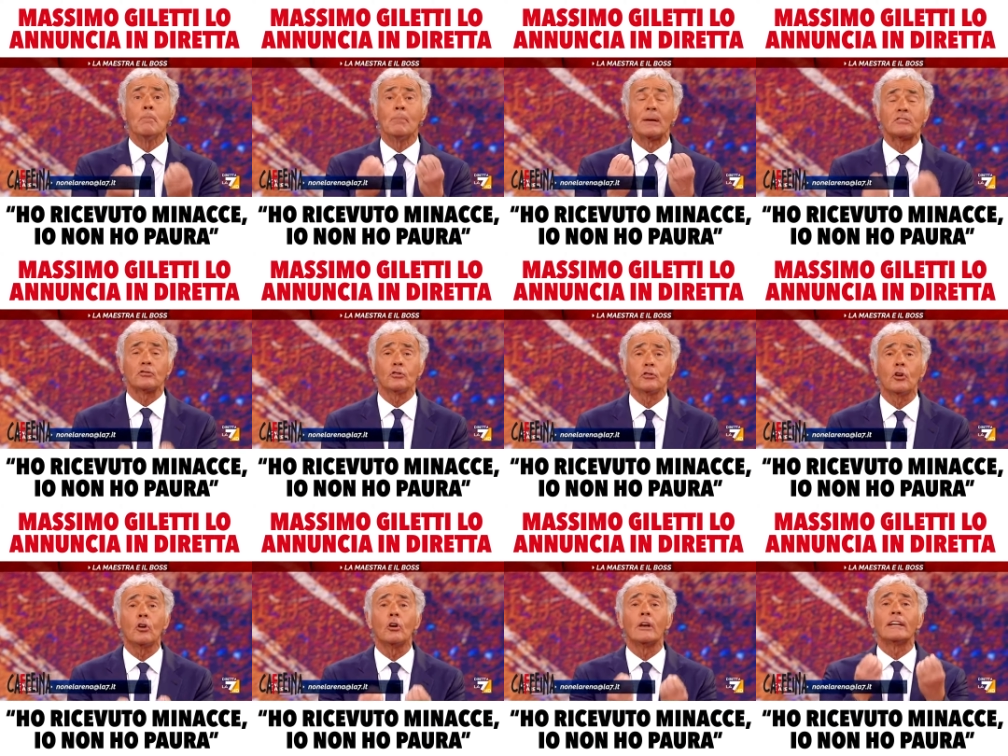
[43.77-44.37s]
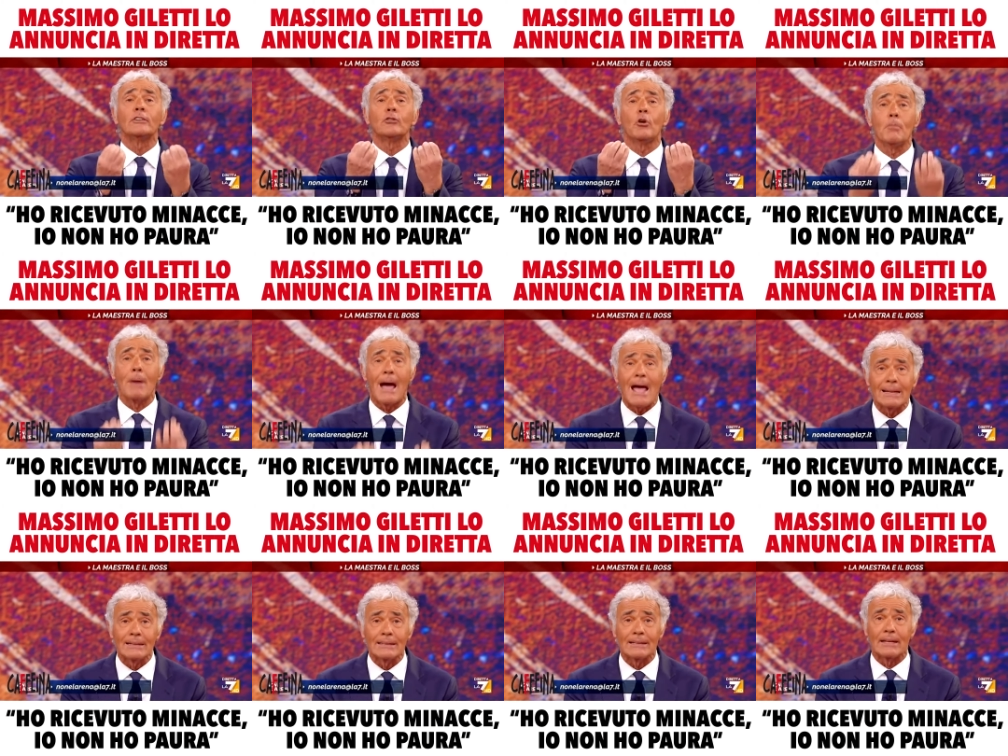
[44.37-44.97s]
come
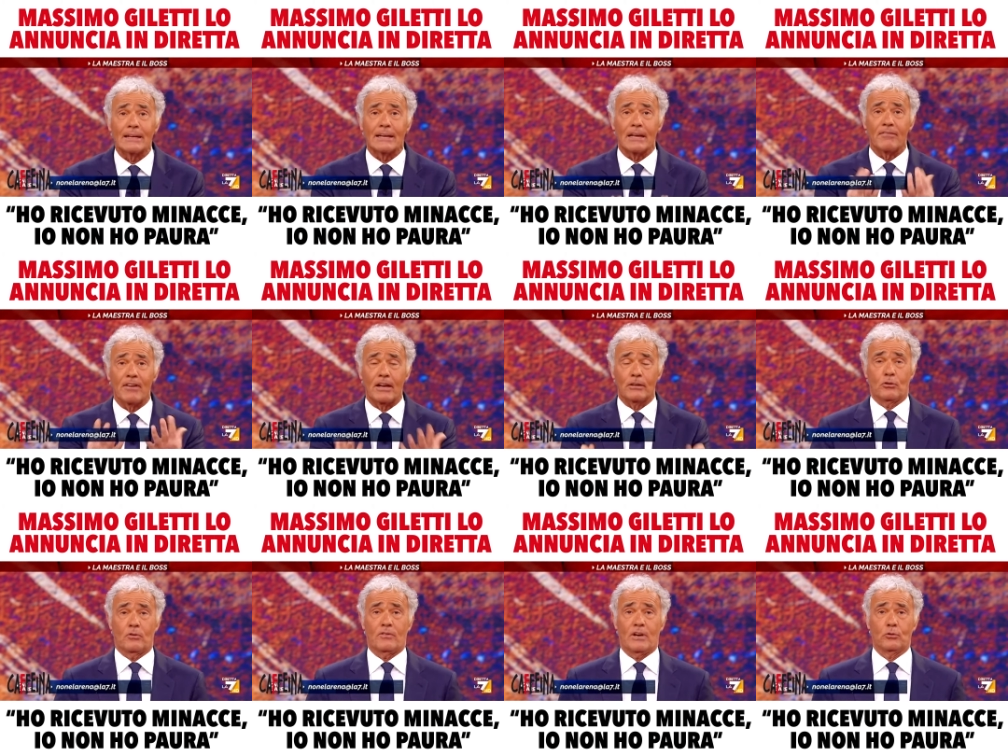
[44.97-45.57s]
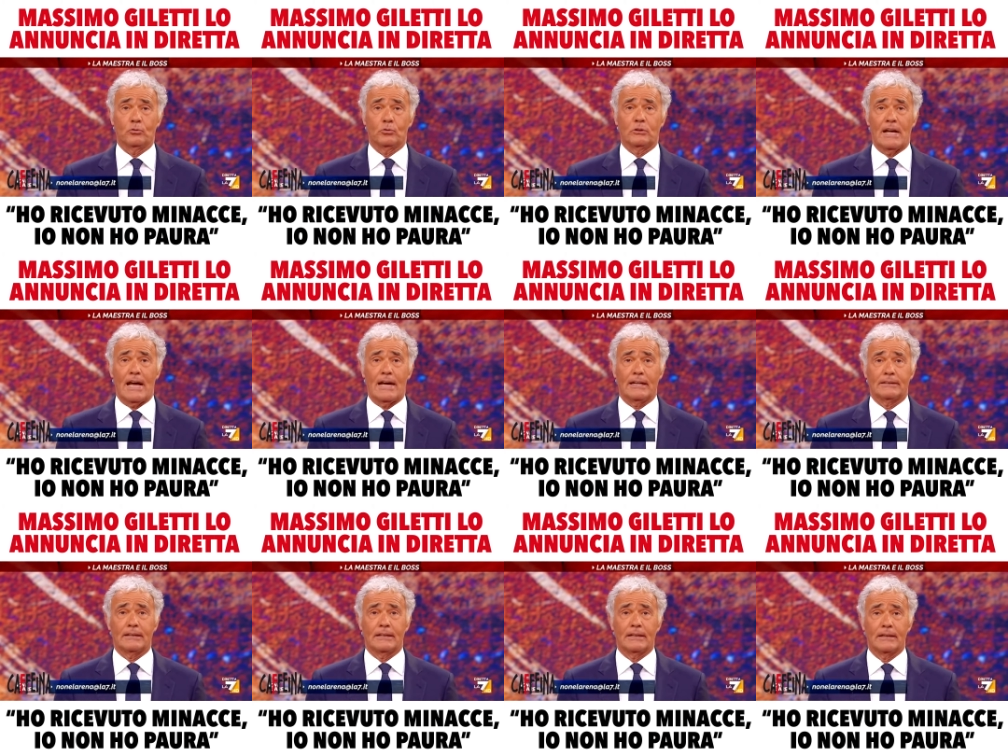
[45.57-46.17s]
professoressa una
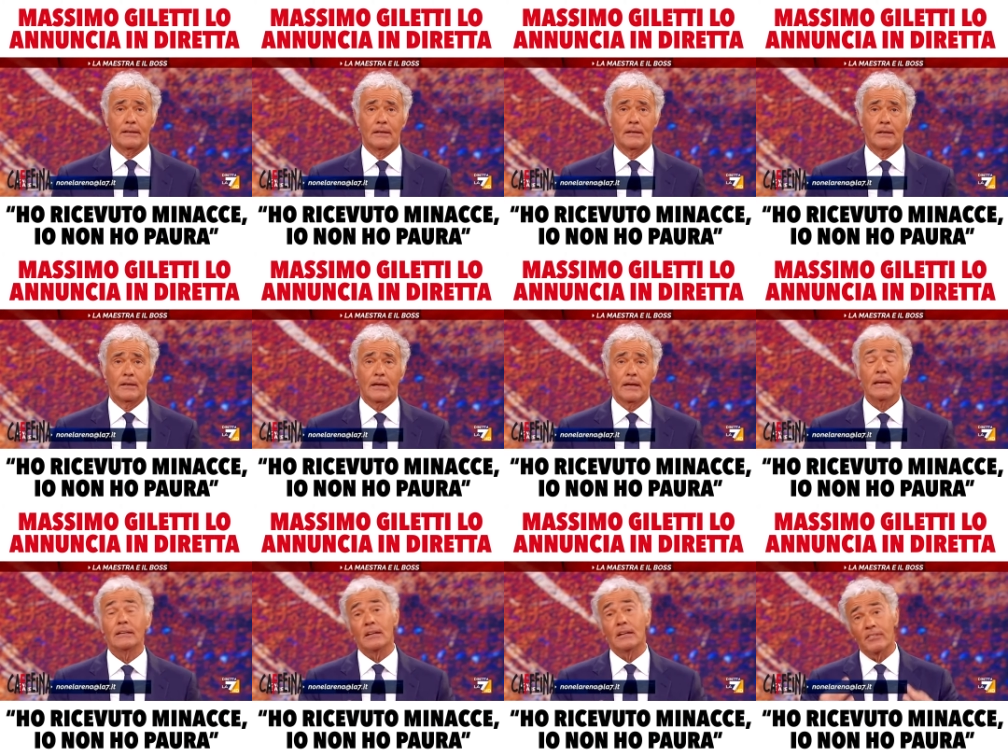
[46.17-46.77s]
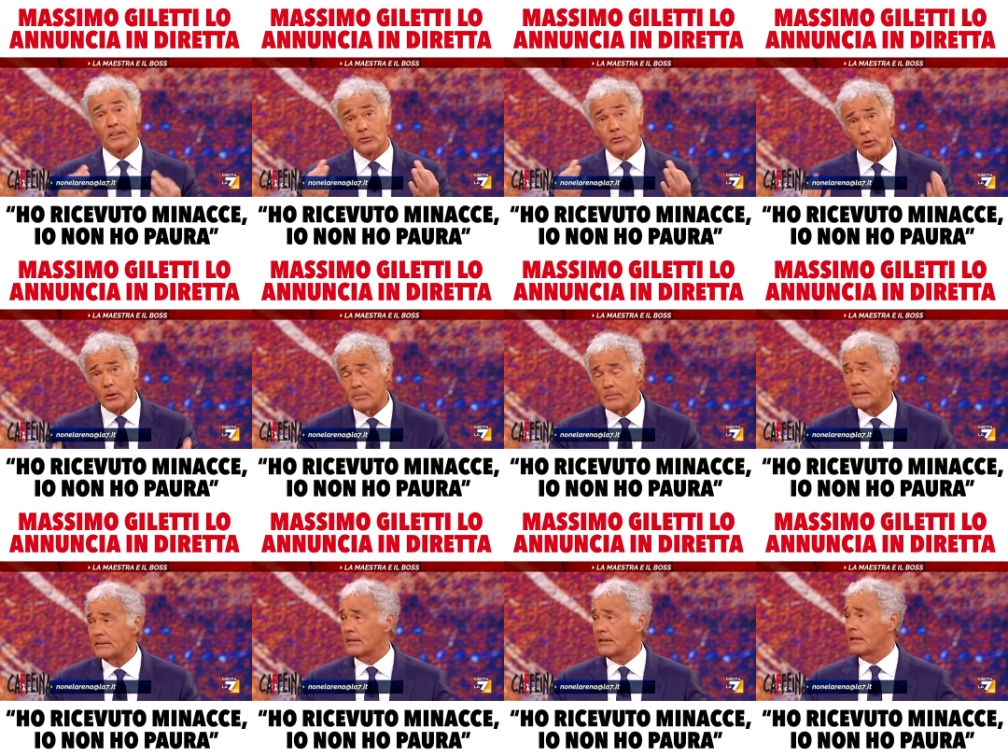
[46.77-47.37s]
donna che ha avuto
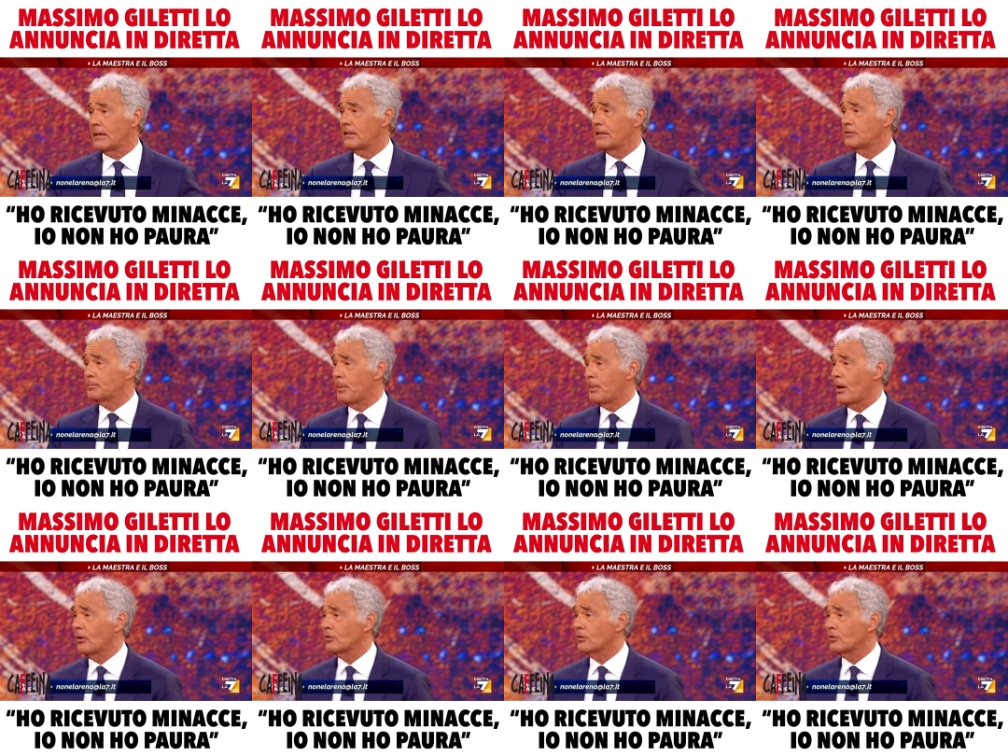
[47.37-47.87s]
rapporti con Messina